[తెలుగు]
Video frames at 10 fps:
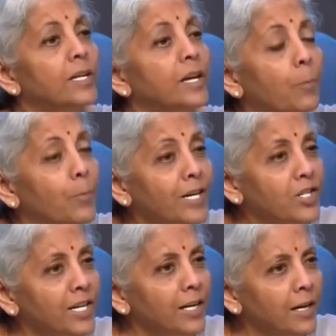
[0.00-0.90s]
సో అది
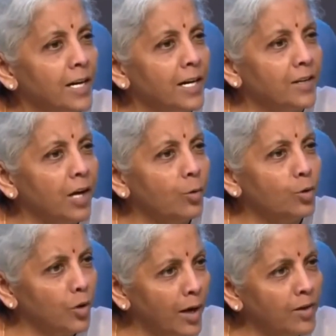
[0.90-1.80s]
కంప్లీట్ చేయడానికి ఎంత
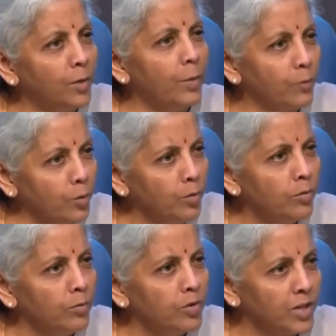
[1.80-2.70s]
అవుతుందో అంత మేము
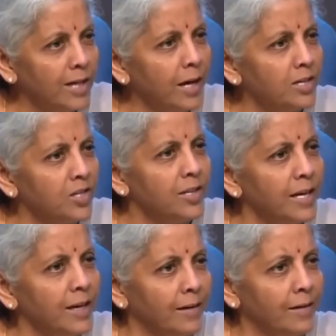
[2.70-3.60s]

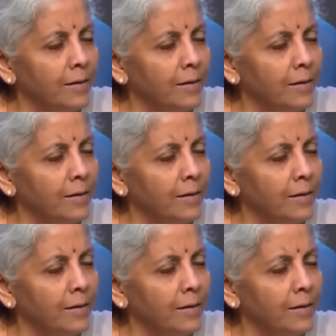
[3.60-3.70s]
చేయాల్సిందే